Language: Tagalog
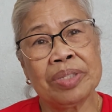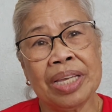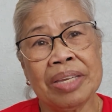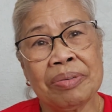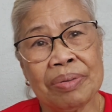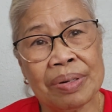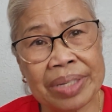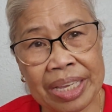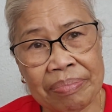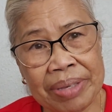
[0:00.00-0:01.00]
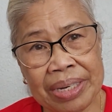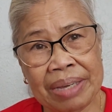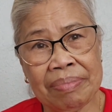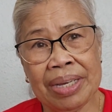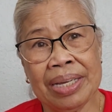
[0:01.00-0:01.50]
po niya yung Old Navy
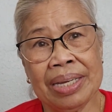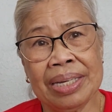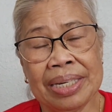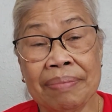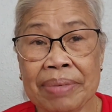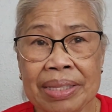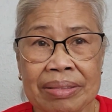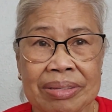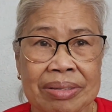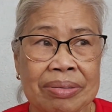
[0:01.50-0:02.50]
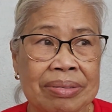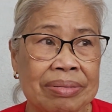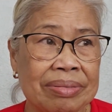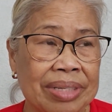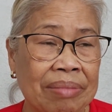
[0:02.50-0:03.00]
na mga damit.
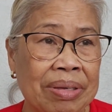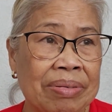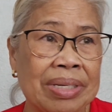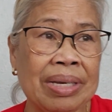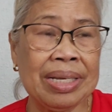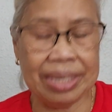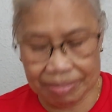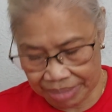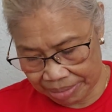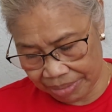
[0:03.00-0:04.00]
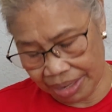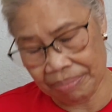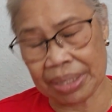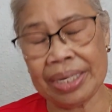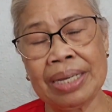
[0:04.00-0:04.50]
So, sabi ko sa kanya may
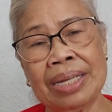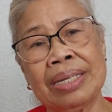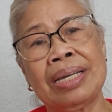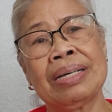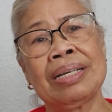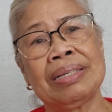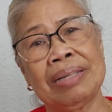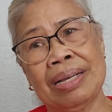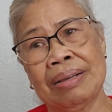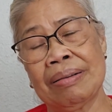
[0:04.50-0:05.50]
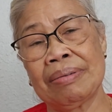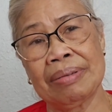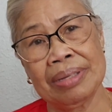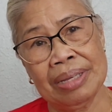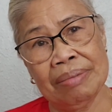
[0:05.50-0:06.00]
mga magagandang uh, ah,
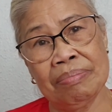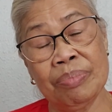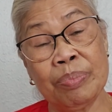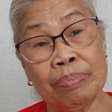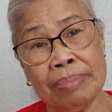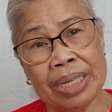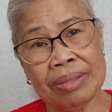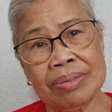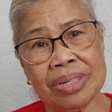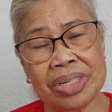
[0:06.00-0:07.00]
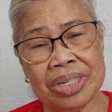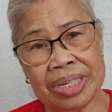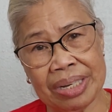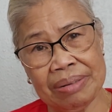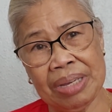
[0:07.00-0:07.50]
button
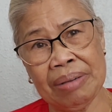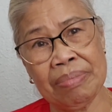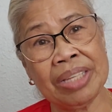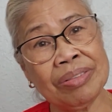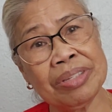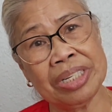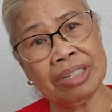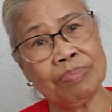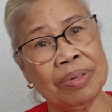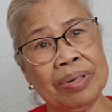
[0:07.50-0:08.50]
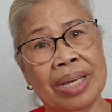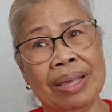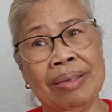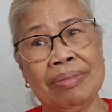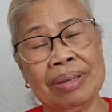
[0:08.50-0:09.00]
shirt. Ang button shirt po
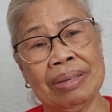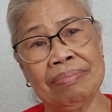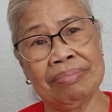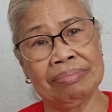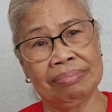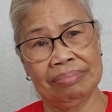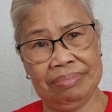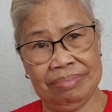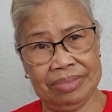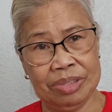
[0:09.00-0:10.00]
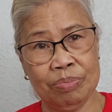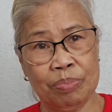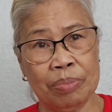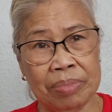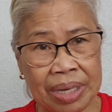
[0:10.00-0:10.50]
ay yun ang
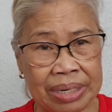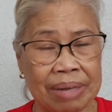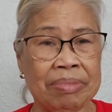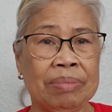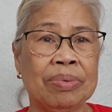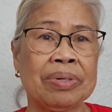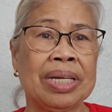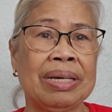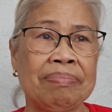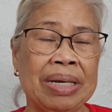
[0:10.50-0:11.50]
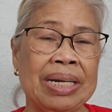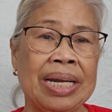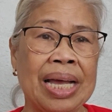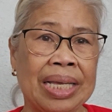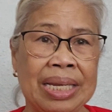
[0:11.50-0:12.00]
yung po mga damit po na
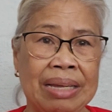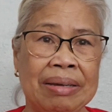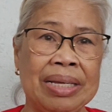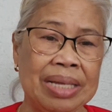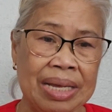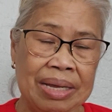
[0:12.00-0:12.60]
panglalaki na